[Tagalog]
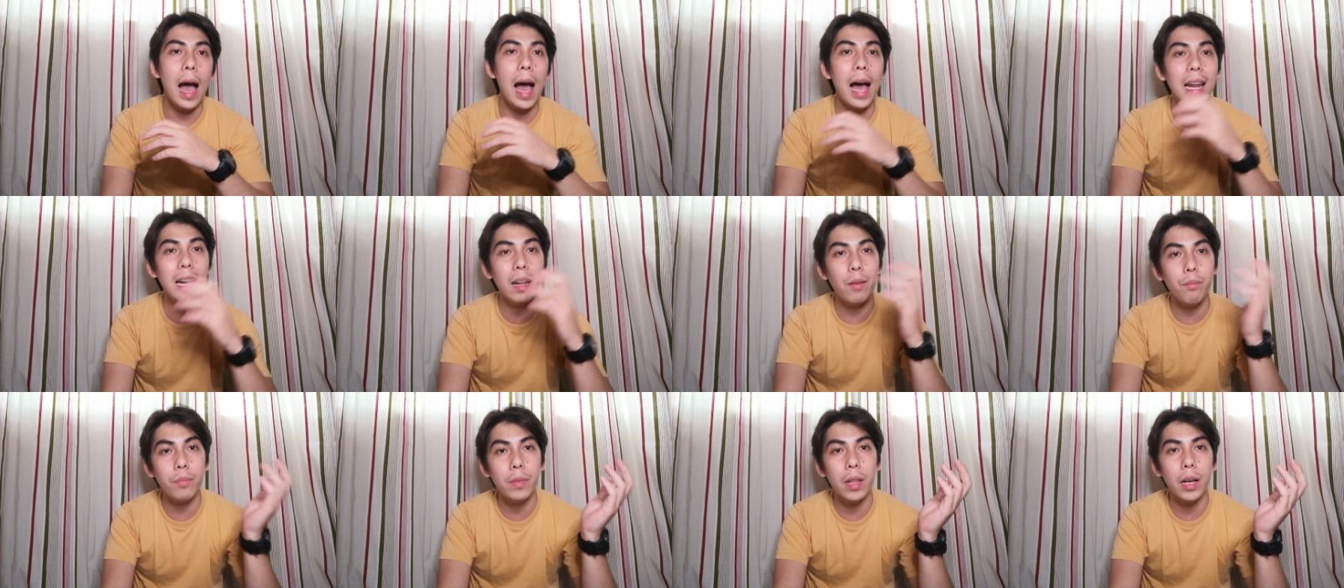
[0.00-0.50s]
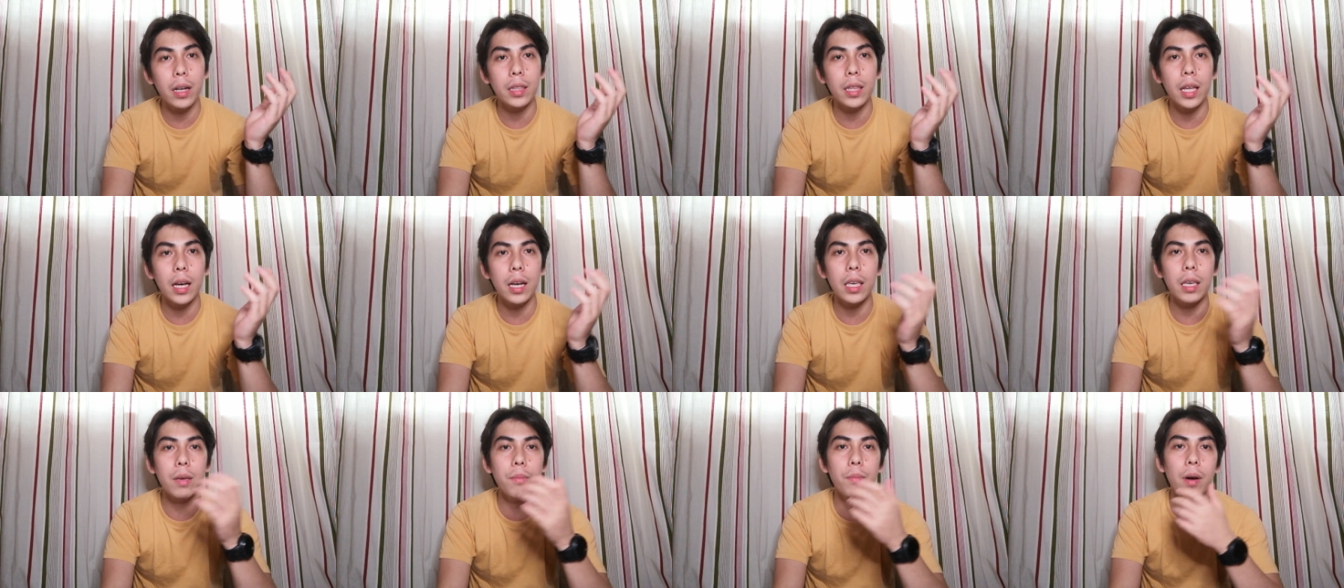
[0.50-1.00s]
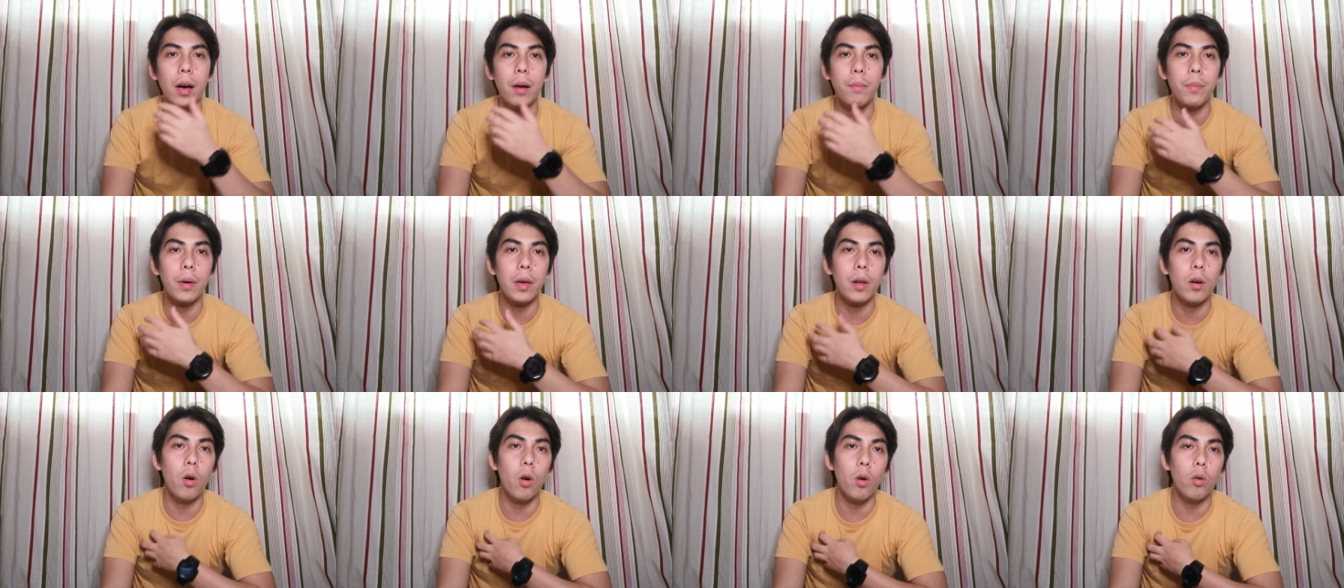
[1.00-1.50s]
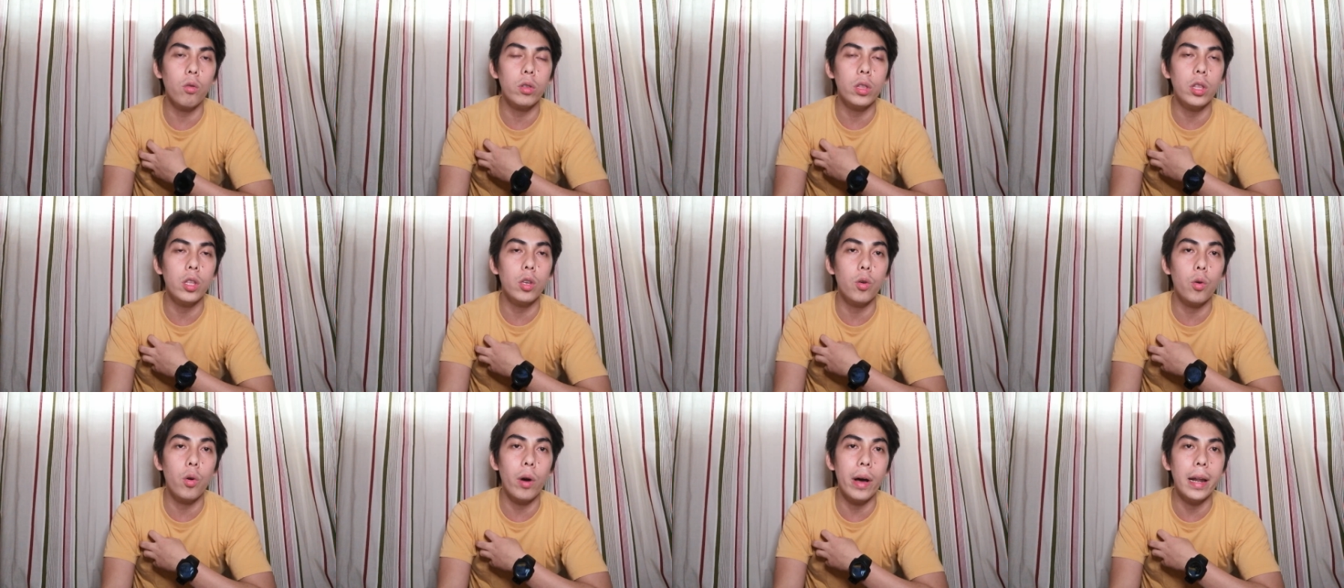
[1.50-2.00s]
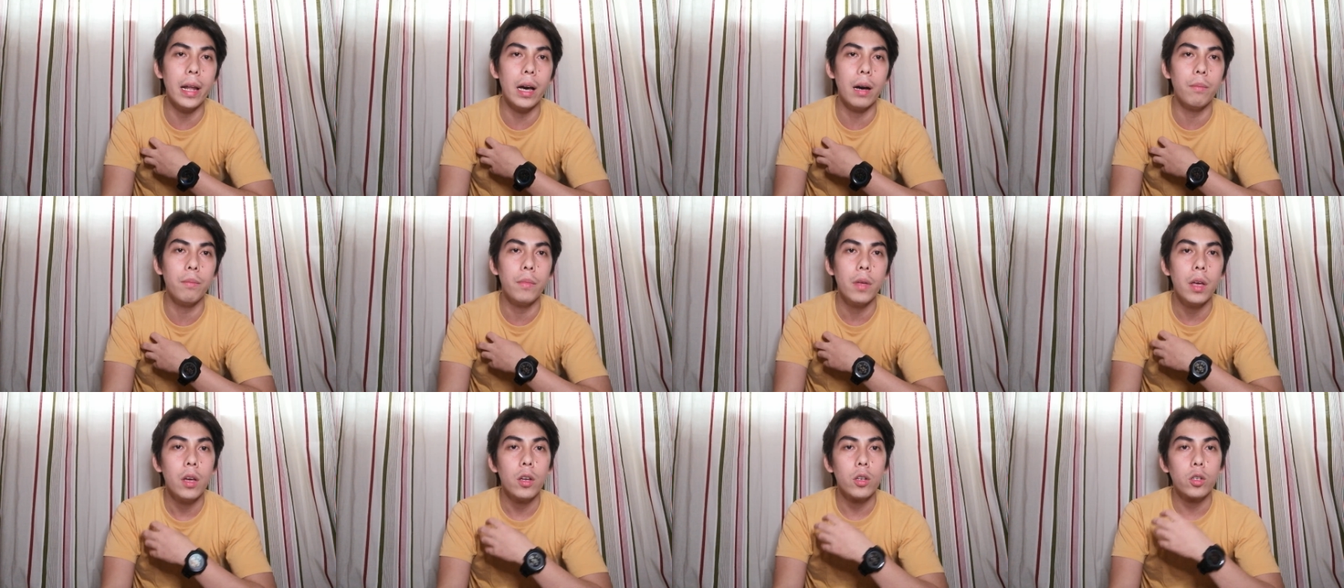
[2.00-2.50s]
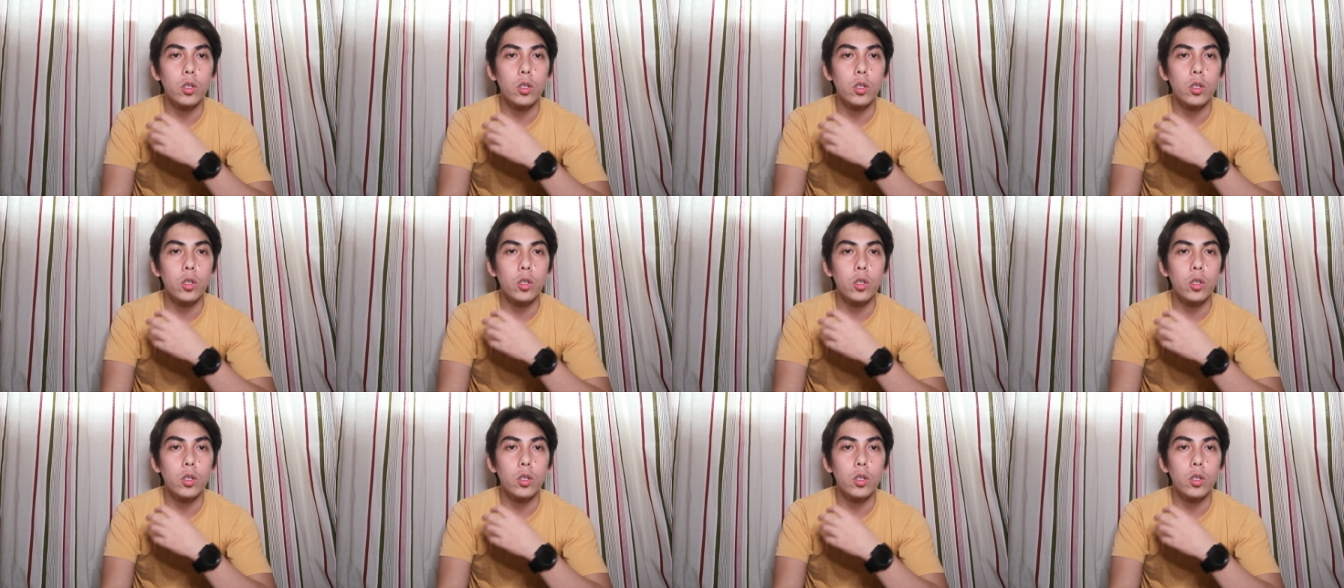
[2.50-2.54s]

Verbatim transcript: alam lang ng iba pero ako hindi ko alam.